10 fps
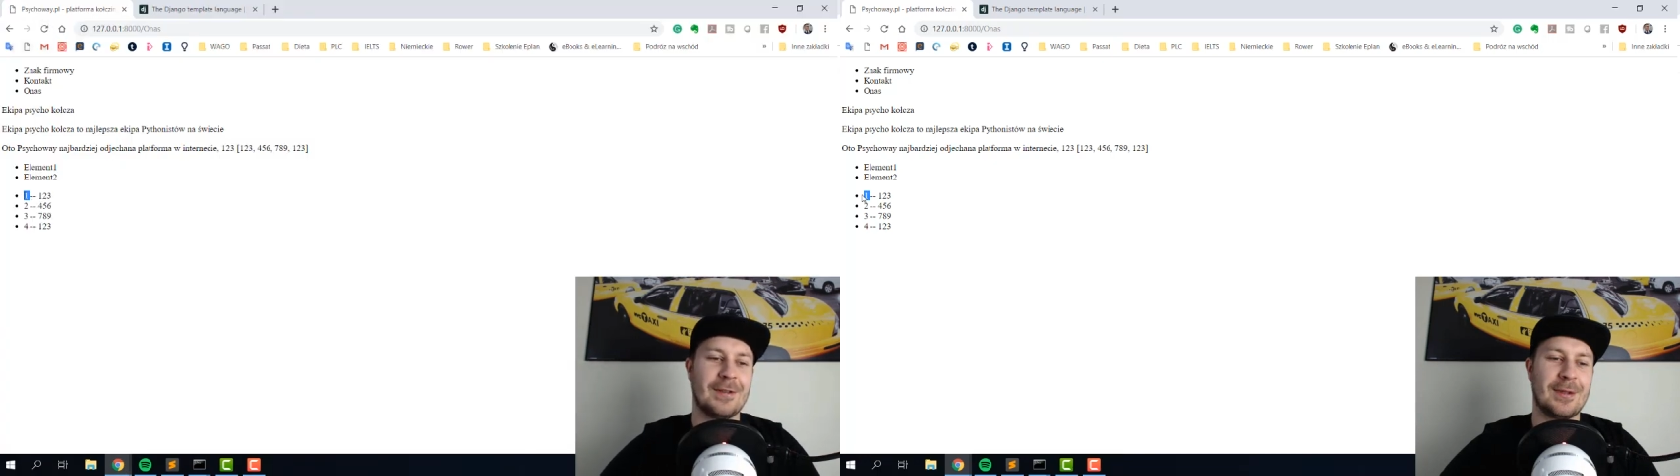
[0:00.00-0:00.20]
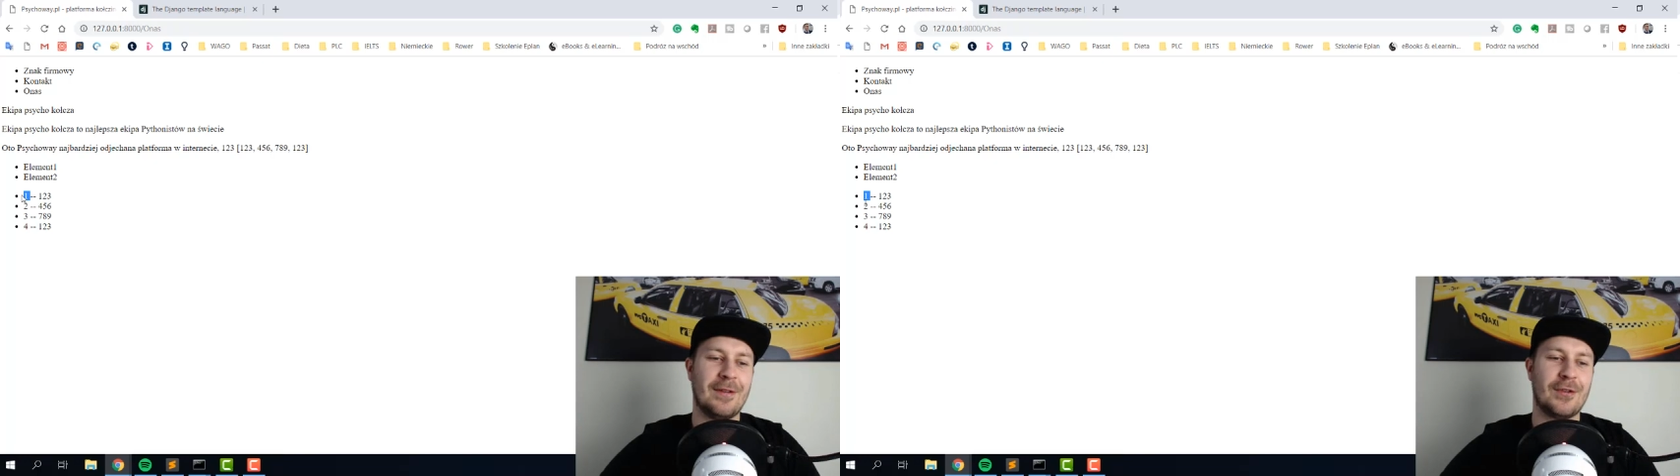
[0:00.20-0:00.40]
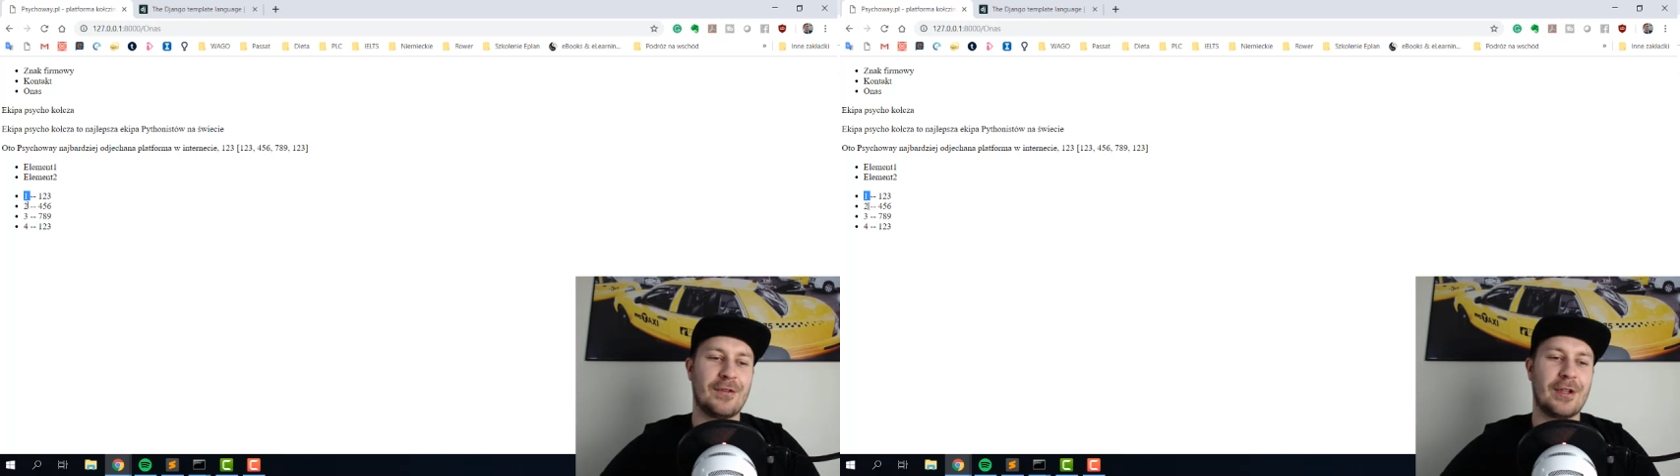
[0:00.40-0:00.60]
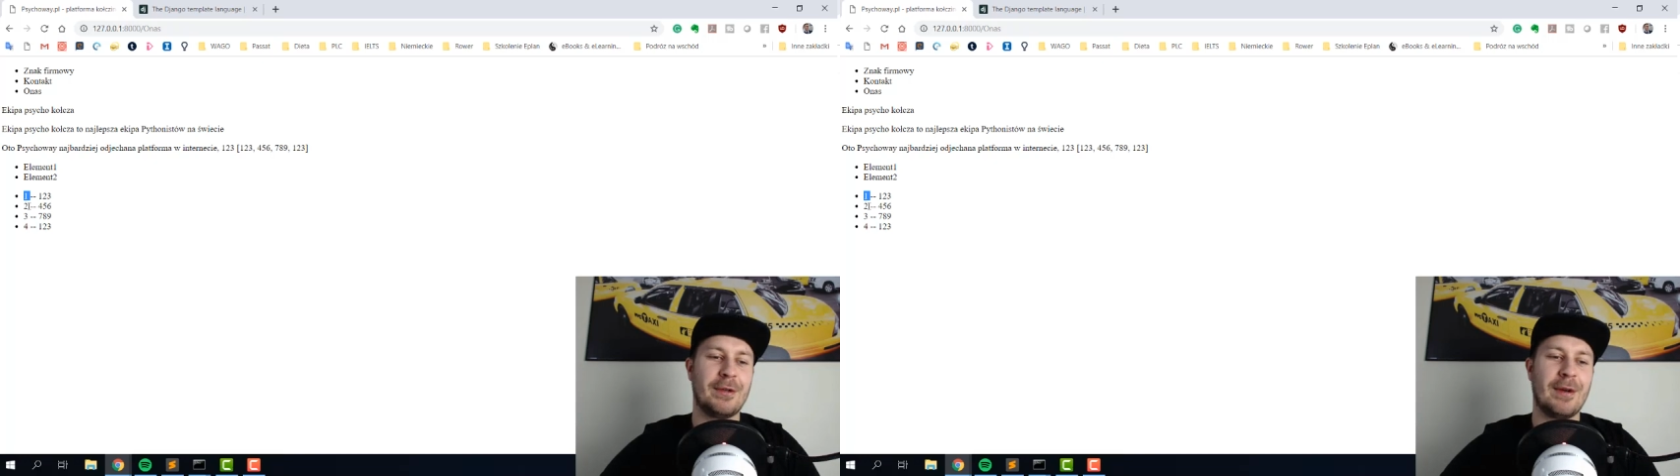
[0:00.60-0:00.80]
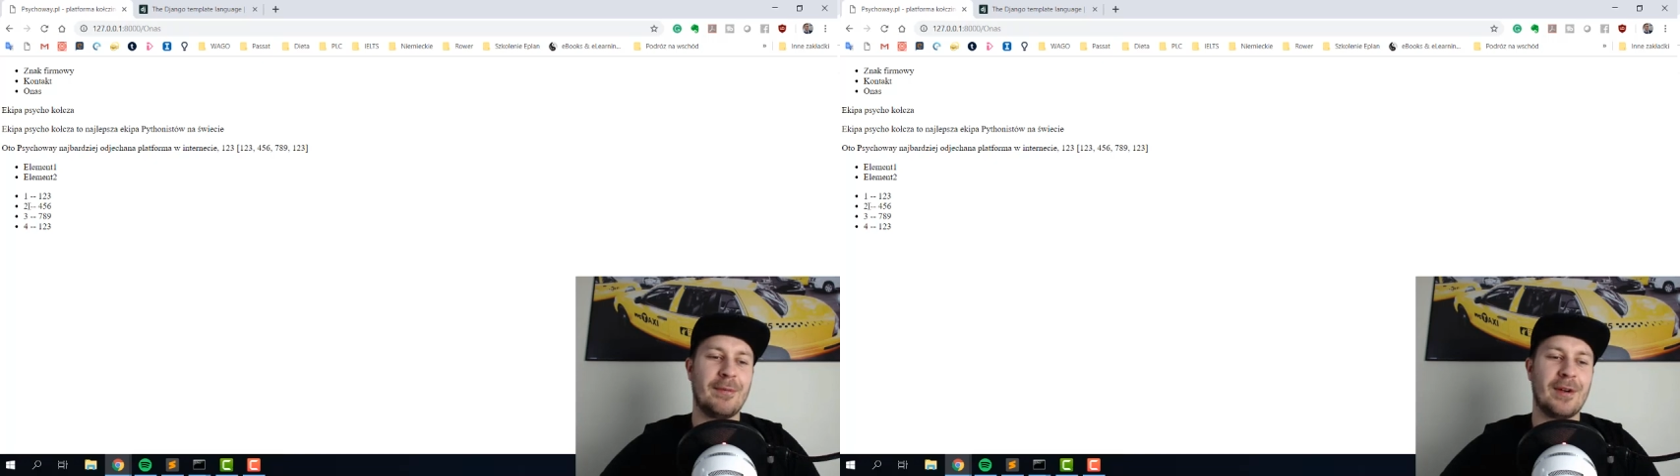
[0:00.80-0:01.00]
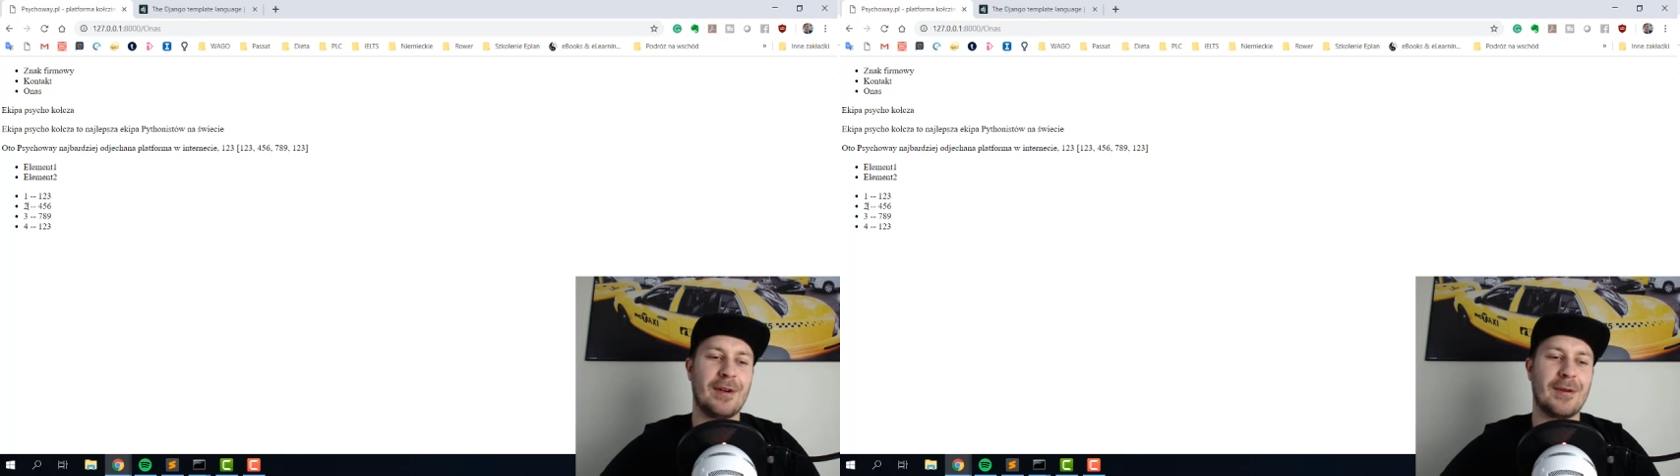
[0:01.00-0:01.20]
tutaj wyświetliłem